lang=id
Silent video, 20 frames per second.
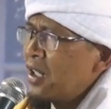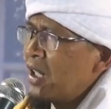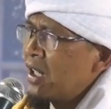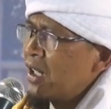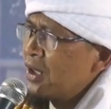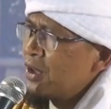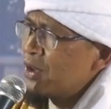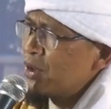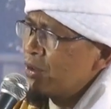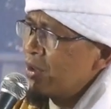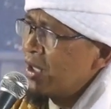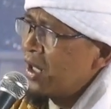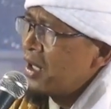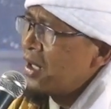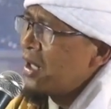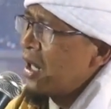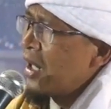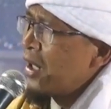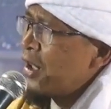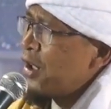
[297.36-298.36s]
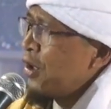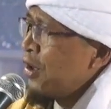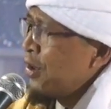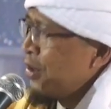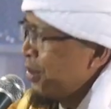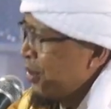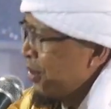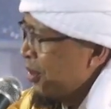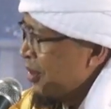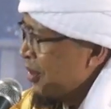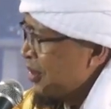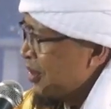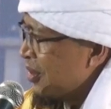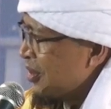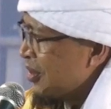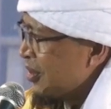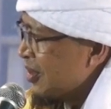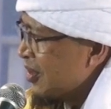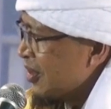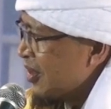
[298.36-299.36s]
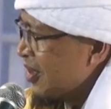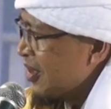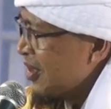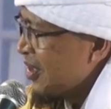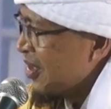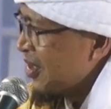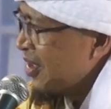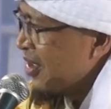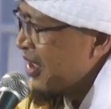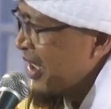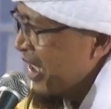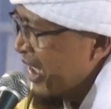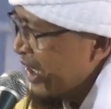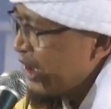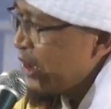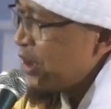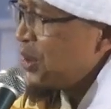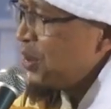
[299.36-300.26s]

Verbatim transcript: Kalau sudah galau, itu